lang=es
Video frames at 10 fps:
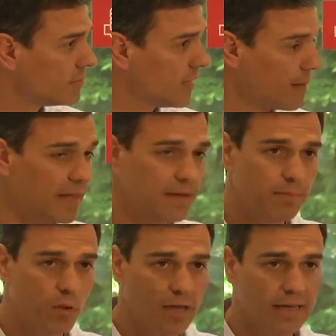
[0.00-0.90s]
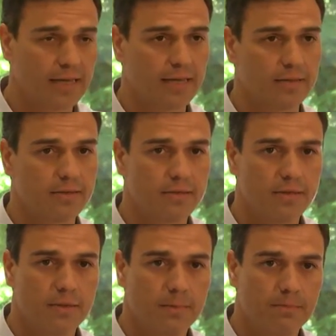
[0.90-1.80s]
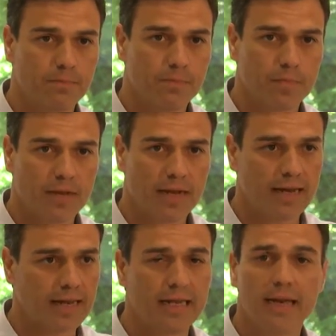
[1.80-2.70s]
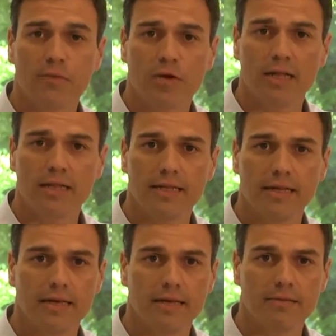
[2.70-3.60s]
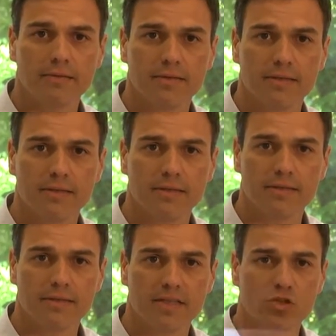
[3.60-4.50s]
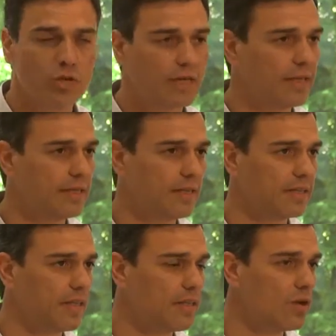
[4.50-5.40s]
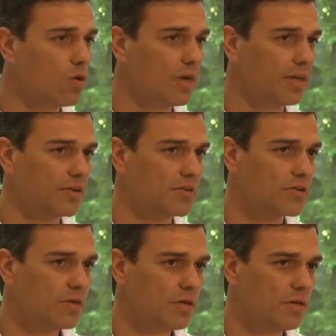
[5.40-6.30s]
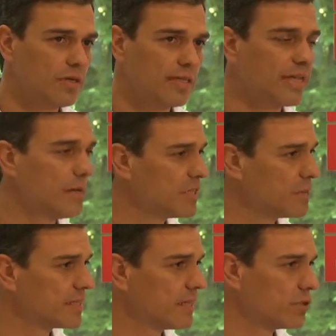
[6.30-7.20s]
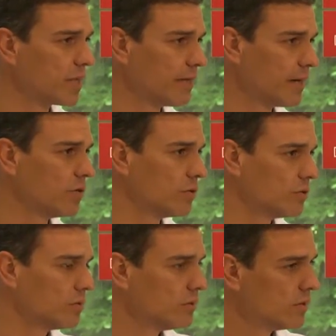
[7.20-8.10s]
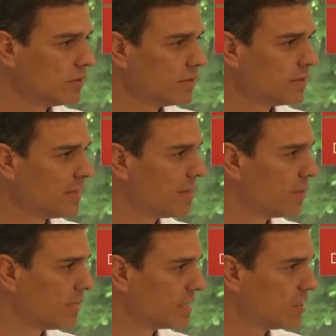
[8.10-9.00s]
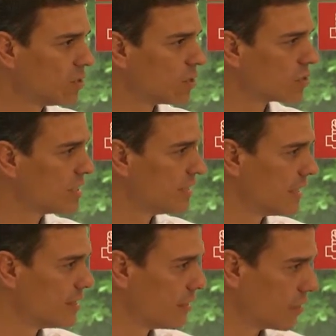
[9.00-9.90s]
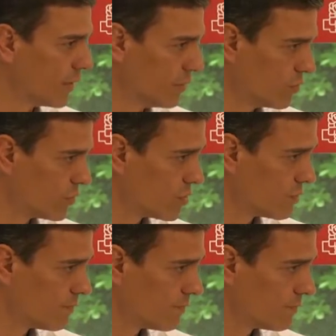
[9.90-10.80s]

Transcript: la madre por la hija que la realidad laboral de, su hija de 35 años es que el mes pasado trabajó 13 horas y cobró 65 euros.